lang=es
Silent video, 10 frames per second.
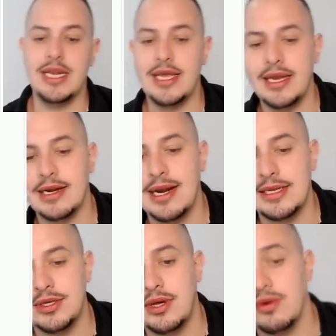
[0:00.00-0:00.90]
que ir
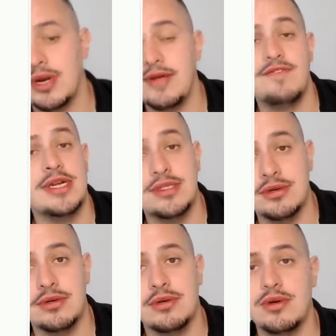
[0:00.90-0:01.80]
relacionado con la
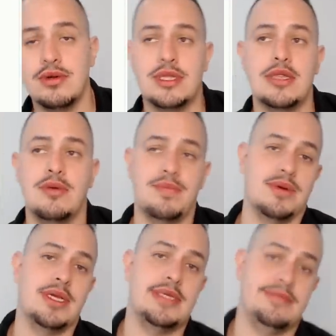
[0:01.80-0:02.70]
inflación, no tanto
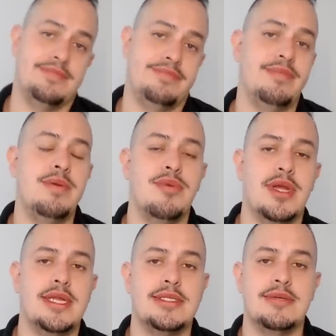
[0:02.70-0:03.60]
porque Bimbo
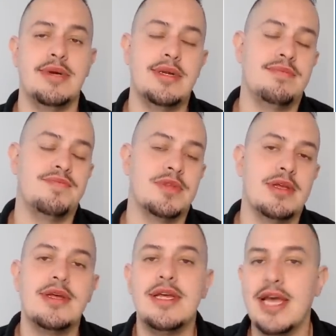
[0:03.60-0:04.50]
quiere ser. Bueno,
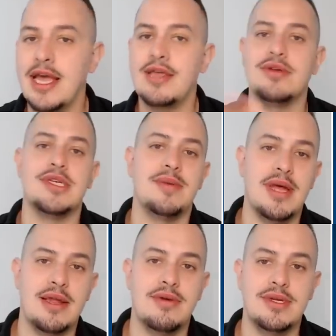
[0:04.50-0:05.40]
ellos
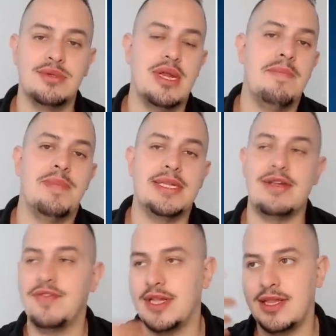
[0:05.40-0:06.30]
sabrán, ¿no? Es una empresa,
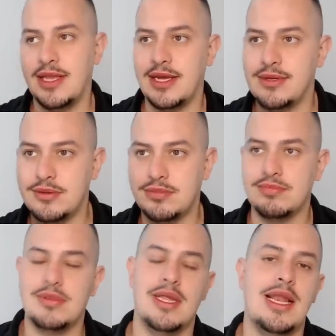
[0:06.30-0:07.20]
al final del día ellos
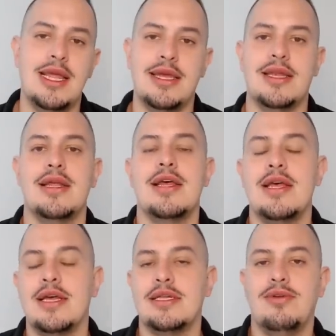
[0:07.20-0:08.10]
eligen
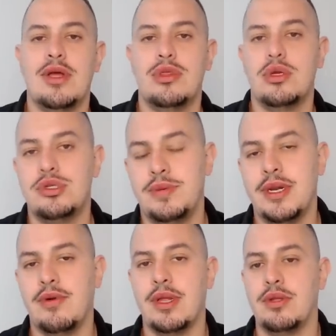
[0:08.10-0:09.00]
cuánto subir
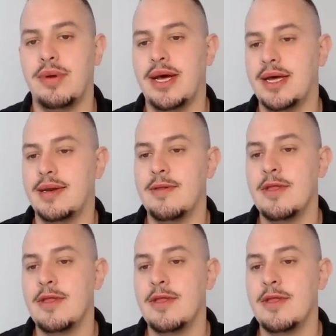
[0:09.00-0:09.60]
o cuánto bajar.